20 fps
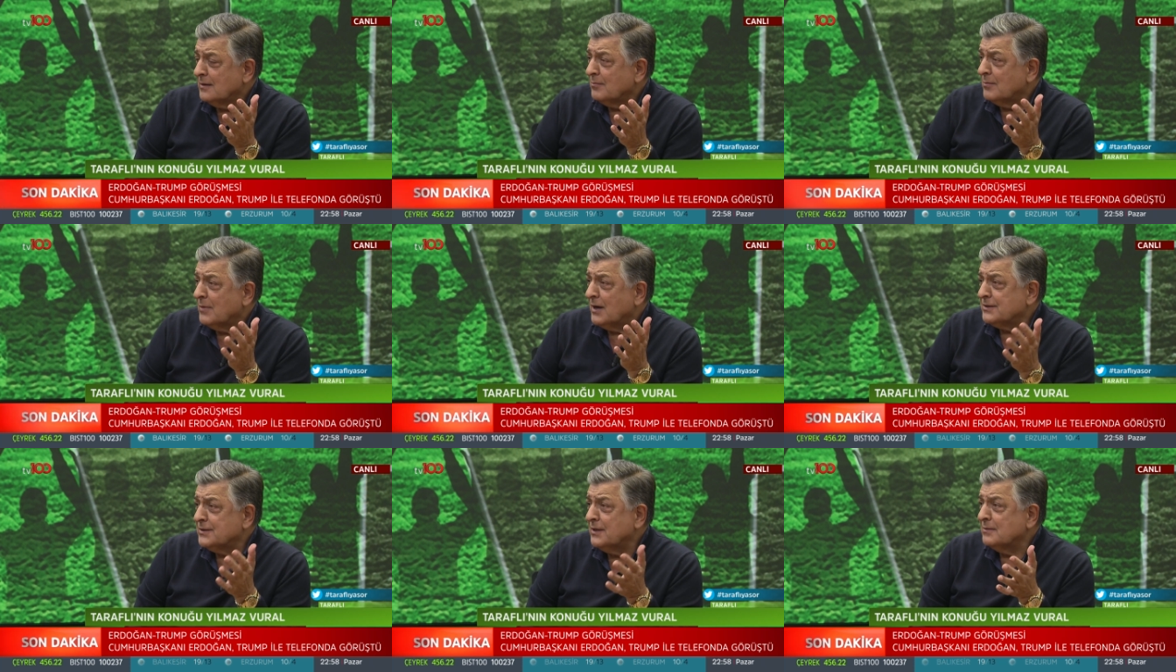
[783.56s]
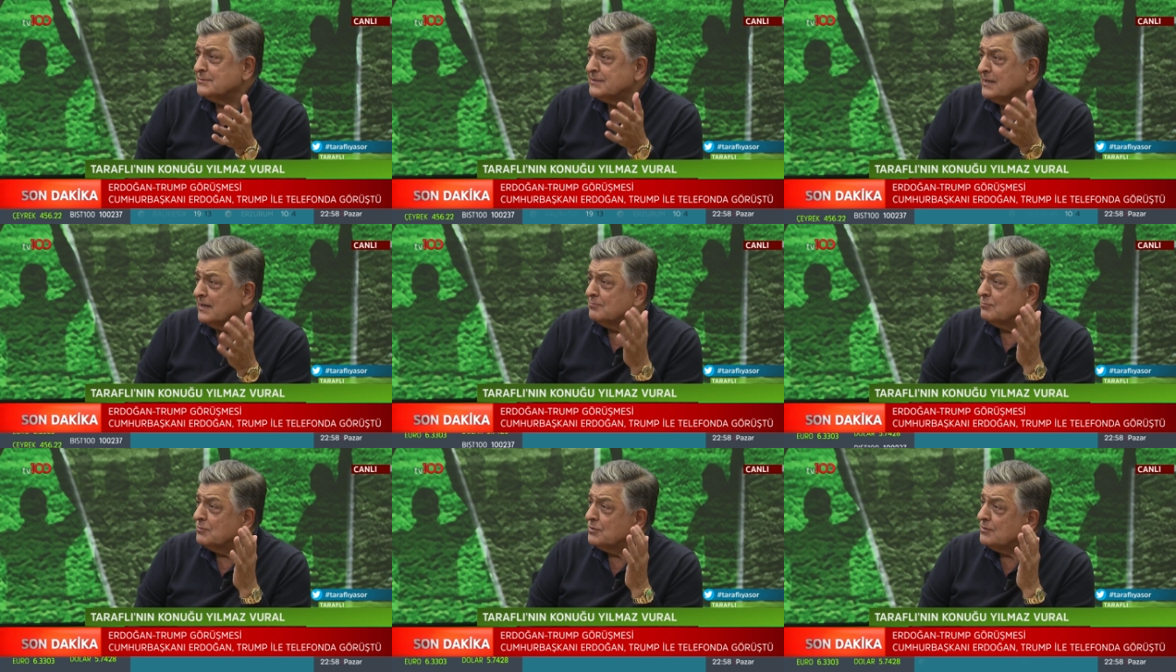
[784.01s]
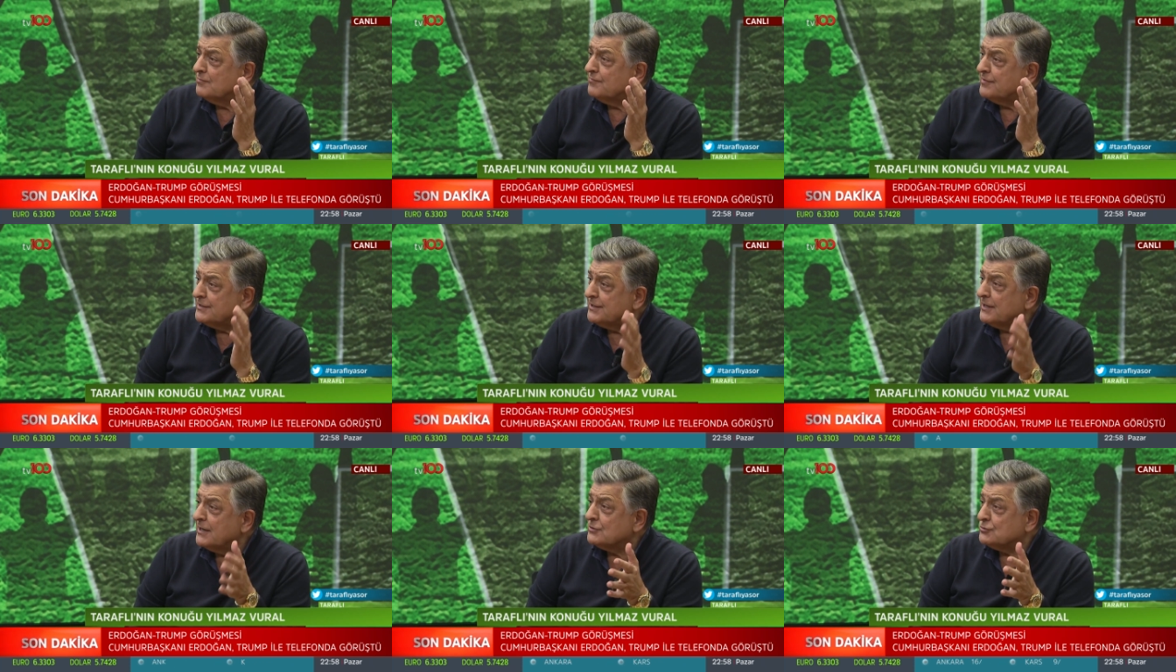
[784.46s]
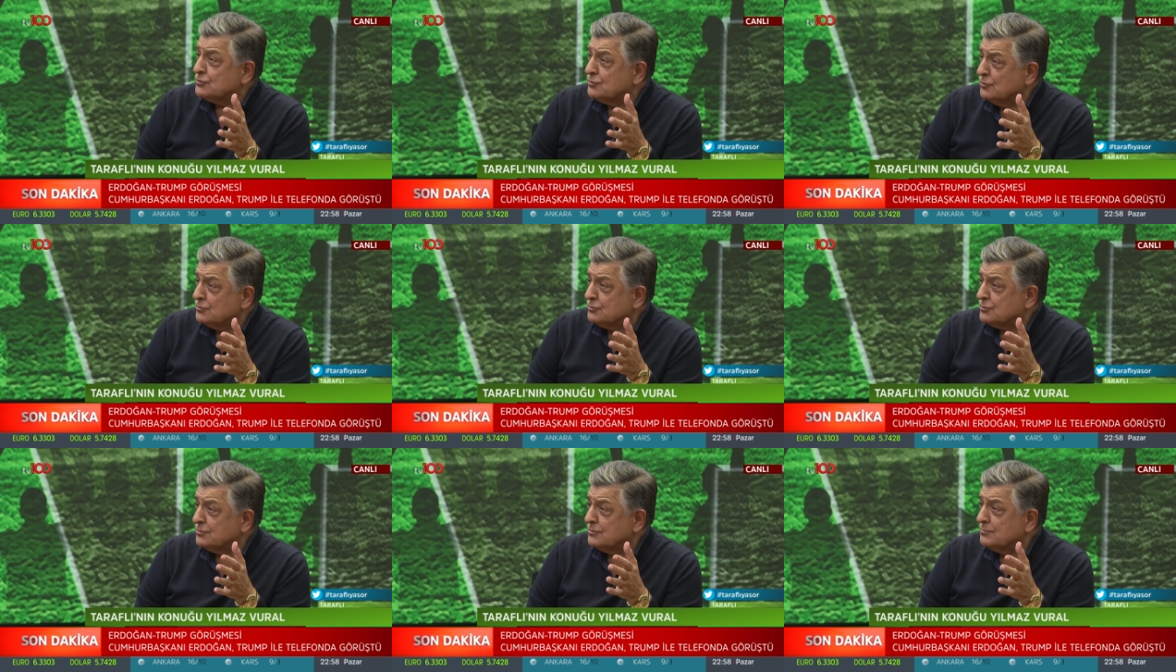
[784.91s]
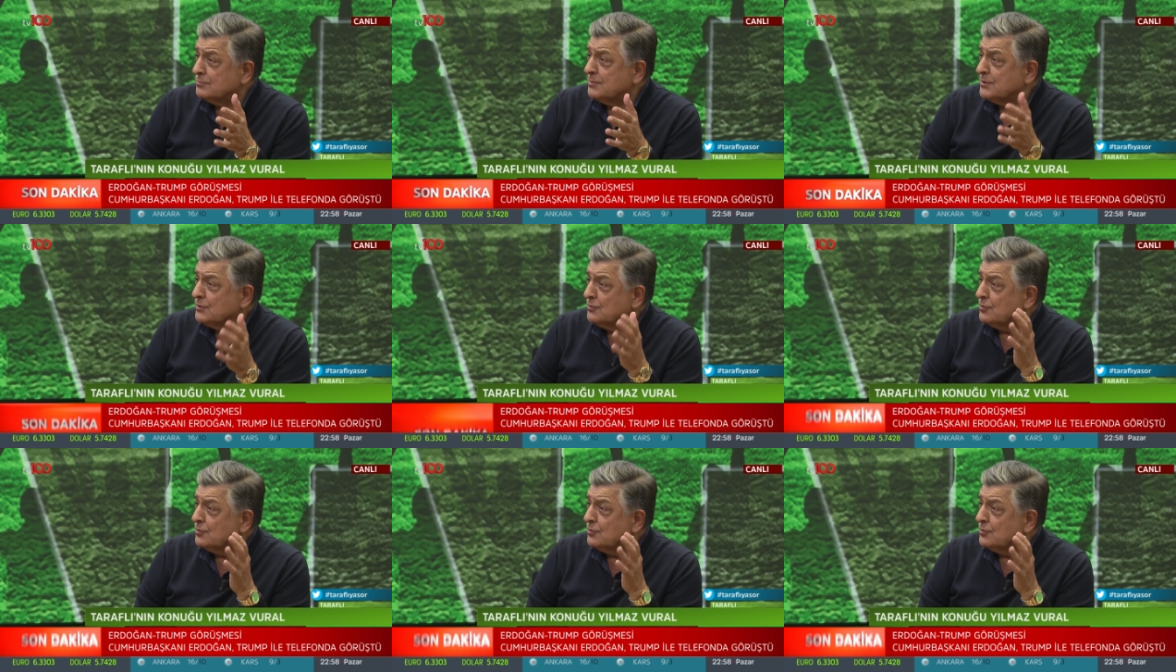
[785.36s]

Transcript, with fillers: Madem sen federasyonsun,